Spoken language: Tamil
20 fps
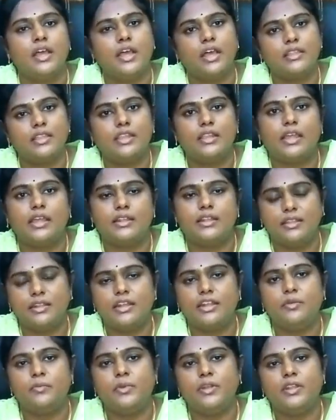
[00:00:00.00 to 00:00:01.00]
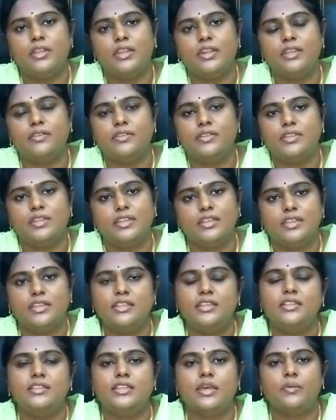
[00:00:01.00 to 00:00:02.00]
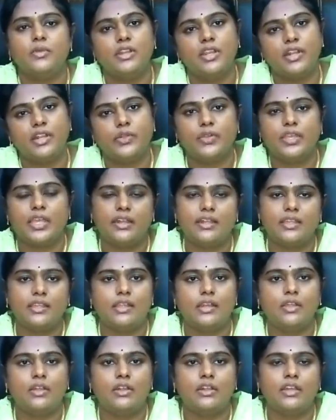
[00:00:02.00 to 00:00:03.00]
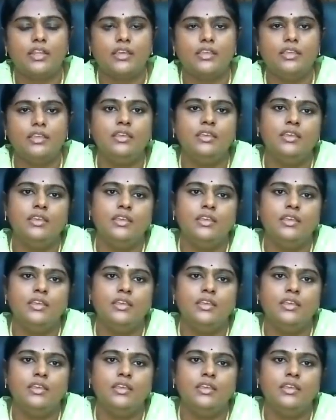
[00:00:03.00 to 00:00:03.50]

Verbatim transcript: அதால் அதன் அடிப்படையிலே வந்து எனக்கு தமிழ்நாடு கேடர் அலாட் ஆகி